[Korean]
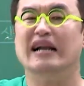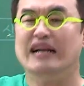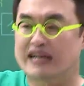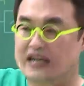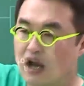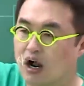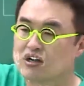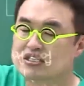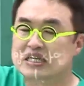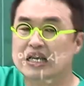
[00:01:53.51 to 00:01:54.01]

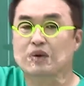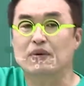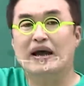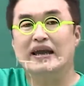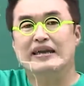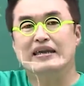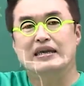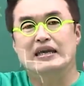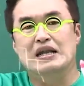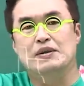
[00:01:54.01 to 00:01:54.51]
러시아와
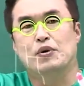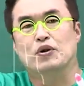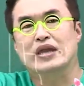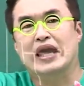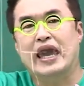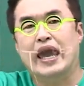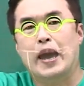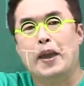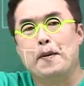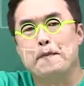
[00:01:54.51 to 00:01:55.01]

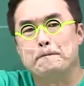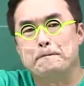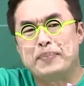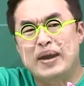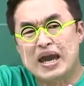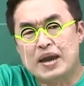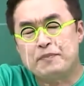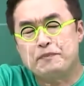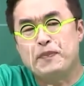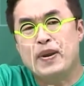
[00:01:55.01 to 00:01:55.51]
일본의
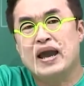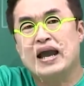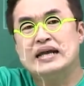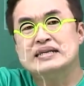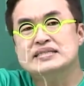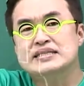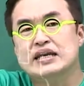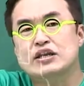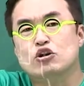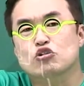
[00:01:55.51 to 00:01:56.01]

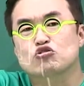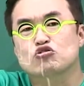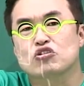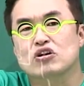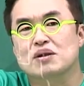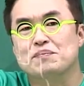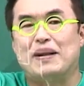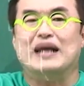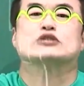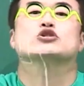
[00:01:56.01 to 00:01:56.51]
팽팽한 세력
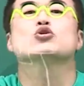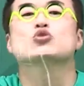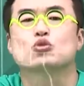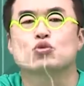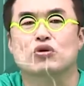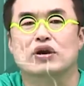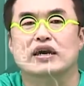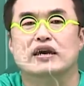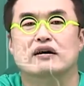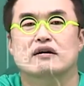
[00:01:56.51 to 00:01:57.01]
균형을
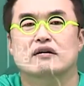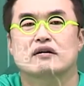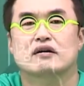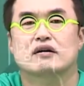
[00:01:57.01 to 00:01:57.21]
맞춰놓 거예요.